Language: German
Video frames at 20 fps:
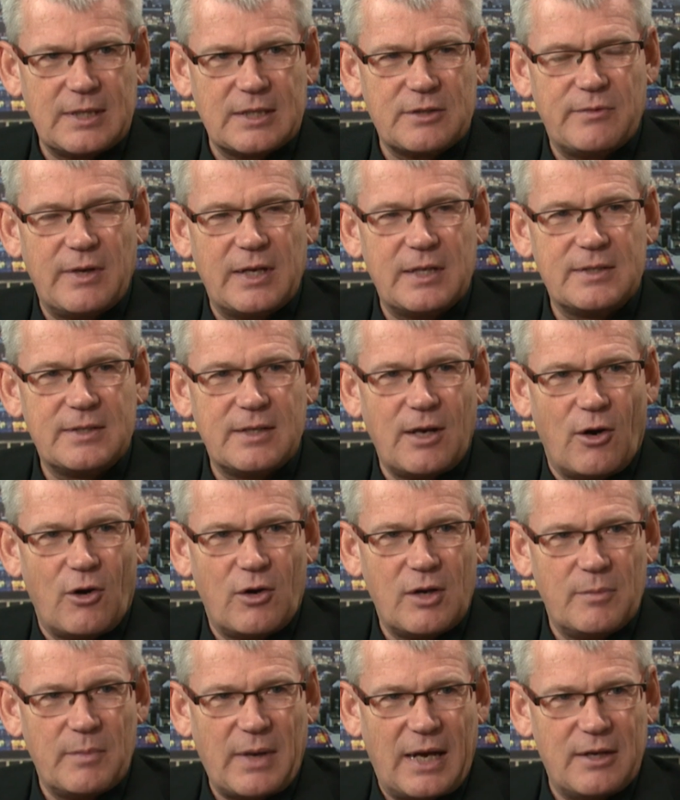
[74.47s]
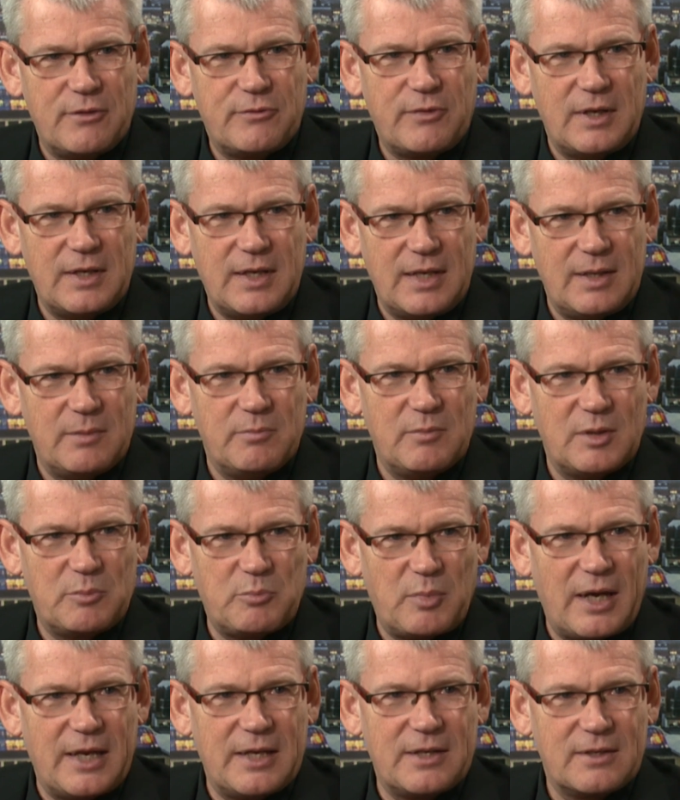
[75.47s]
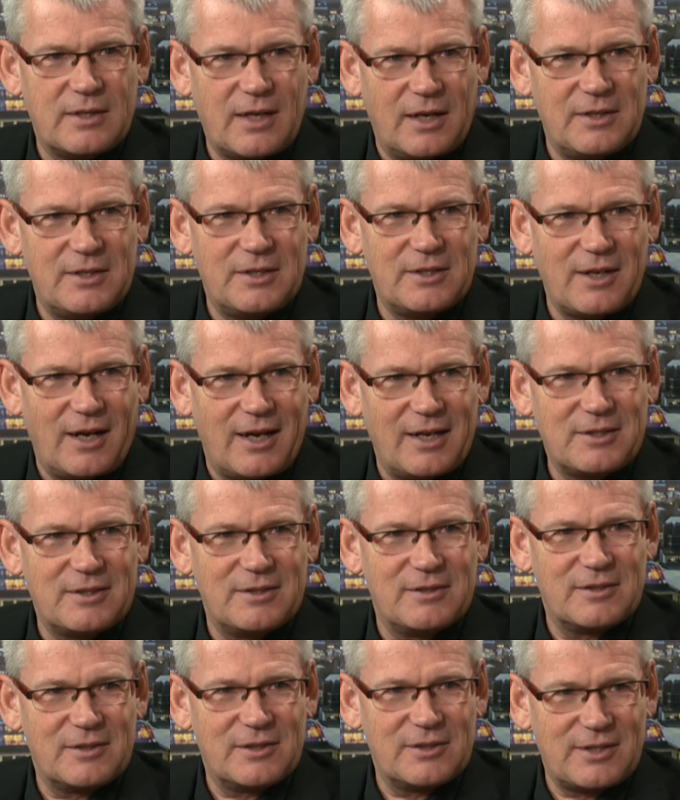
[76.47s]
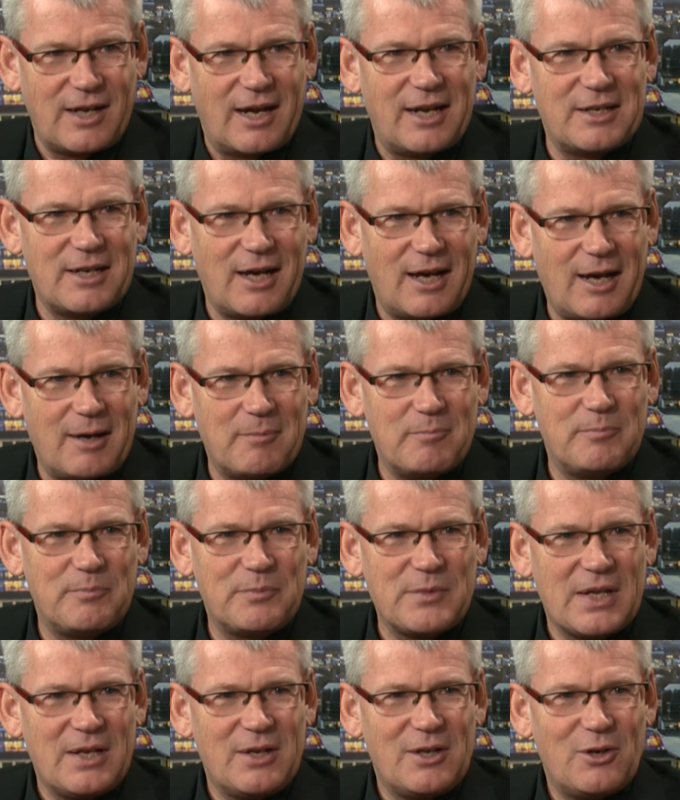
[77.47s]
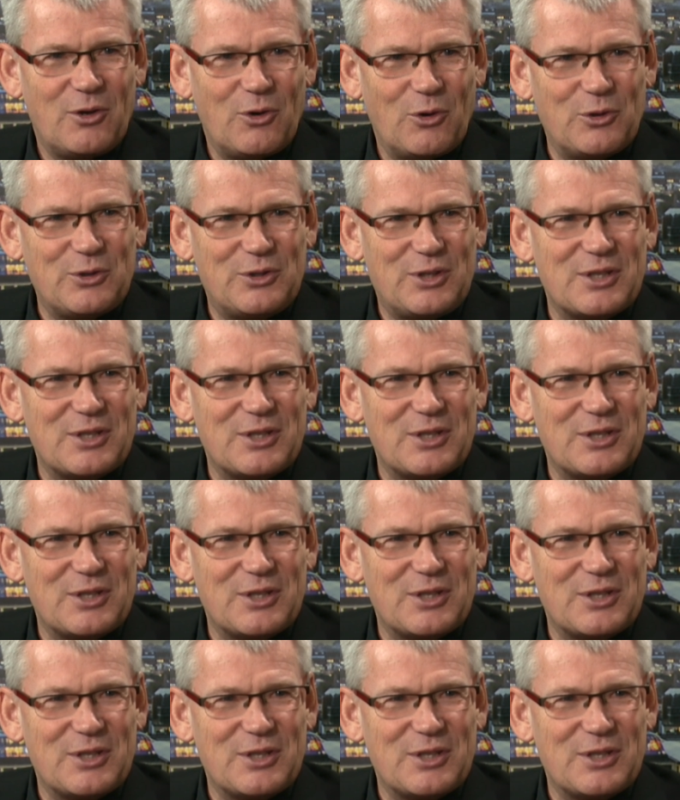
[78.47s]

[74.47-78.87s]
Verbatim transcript: Das werden sie auch im Einvernehmen mit beiden Kandidaten getan haben. Hat lange gedauert.